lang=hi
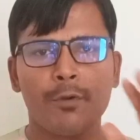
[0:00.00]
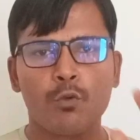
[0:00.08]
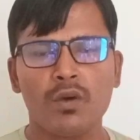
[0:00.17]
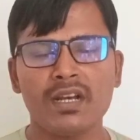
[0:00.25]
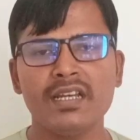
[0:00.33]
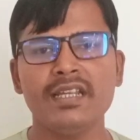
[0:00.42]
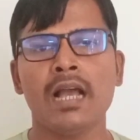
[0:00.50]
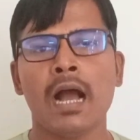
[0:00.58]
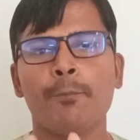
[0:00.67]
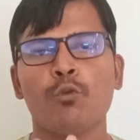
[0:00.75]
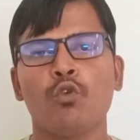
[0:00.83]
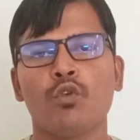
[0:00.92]
यहाँ पर ओनली
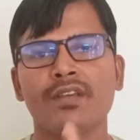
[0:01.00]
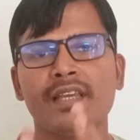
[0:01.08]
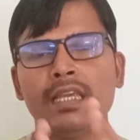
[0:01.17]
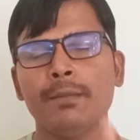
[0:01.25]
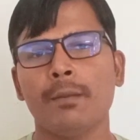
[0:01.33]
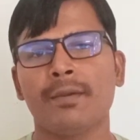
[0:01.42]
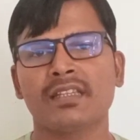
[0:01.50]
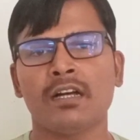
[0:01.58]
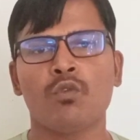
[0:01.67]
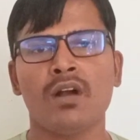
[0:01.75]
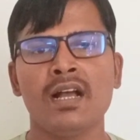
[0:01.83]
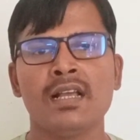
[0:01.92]
आप लोगों को यही मैं
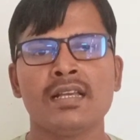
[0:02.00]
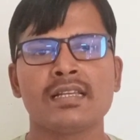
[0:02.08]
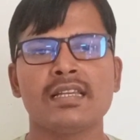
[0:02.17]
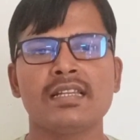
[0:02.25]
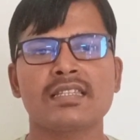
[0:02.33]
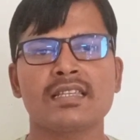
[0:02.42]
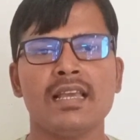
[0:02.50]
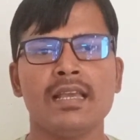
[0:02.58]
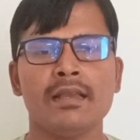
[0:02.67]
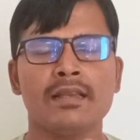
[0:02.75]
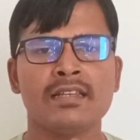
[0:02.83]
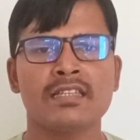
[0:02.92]
बताऊंगा कि इसके
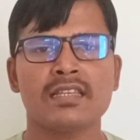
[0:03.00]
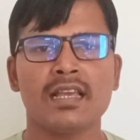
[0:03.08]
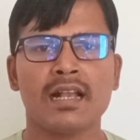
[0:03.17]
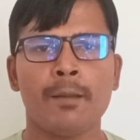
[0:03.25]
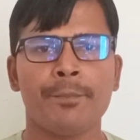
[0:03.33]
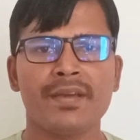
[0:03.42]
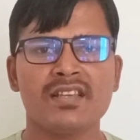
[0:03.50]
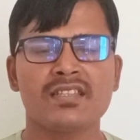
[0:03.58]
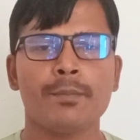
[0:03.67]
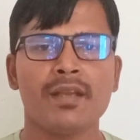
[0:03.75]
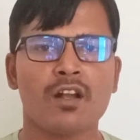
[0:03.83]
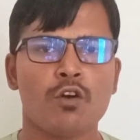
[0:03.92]
इसके
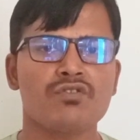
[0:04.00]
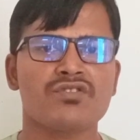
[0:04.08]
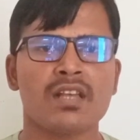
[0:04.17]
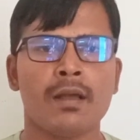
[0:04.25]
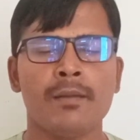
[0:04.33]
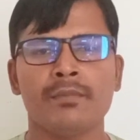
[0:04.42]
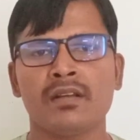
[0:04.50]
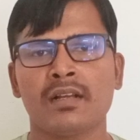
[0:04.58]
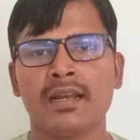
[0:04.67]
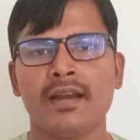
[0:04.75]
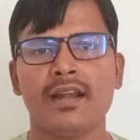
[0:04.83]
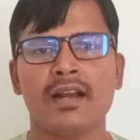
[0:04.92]
कंपैरिजन में कौन सा
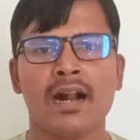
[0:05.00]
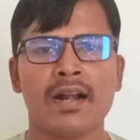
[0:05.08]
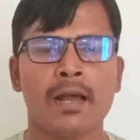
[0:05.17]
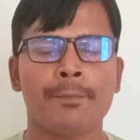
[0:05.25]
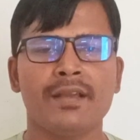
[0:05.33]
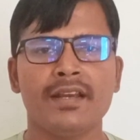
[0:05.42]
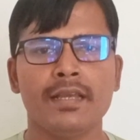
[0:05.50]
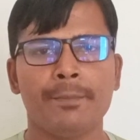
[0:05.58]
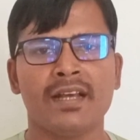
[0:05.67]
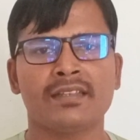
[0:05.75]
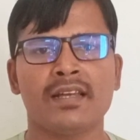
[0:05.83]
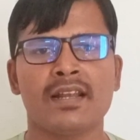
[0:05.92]
क्रेडिट कार्ड आपके लिए
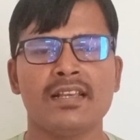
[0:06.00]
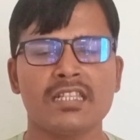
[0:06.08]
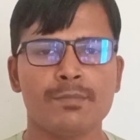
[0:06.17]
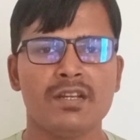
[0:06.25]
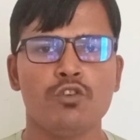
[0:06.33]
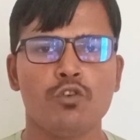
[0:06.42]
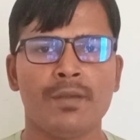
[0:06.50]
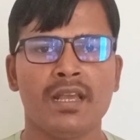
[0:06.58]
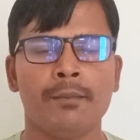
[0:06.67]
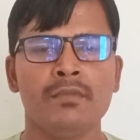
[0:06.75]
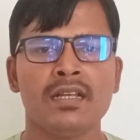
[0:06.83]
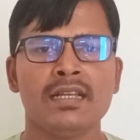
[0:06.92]
बेहतर है इस वीडियो में
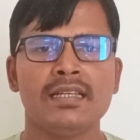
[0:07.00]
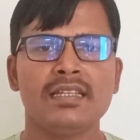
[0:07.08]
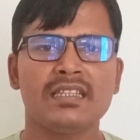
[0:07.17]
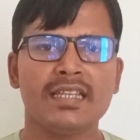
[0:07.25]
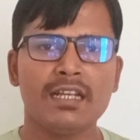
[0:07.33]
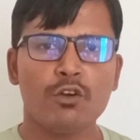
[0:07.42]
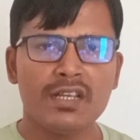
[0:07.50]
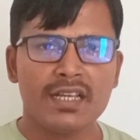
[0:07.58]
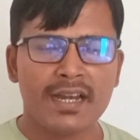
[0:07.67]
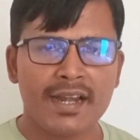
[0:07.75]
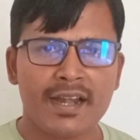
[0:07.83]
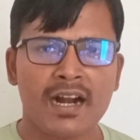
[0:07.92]
हम इन तीनों ही
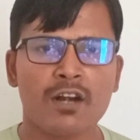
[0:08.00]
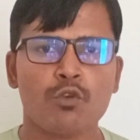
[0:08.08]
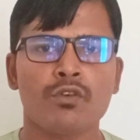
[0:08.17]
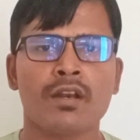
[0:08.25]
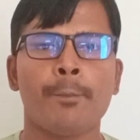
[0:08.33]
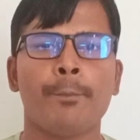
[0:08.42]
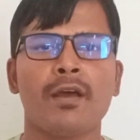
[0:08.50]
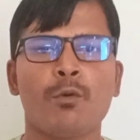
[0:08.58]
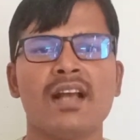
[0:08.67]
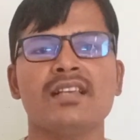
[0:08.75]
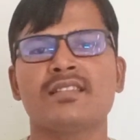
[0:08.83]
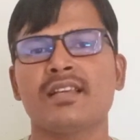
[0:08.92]
क्रेडिट कार्ड को नंबर
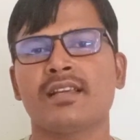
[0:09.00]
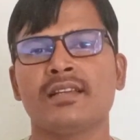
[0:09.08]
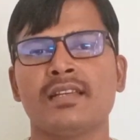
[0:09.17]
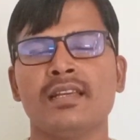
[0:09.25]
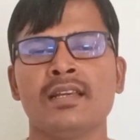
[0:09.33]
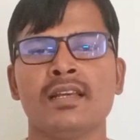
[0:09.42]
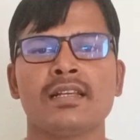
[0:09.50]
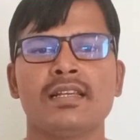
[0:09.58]
वाइज देखेंगे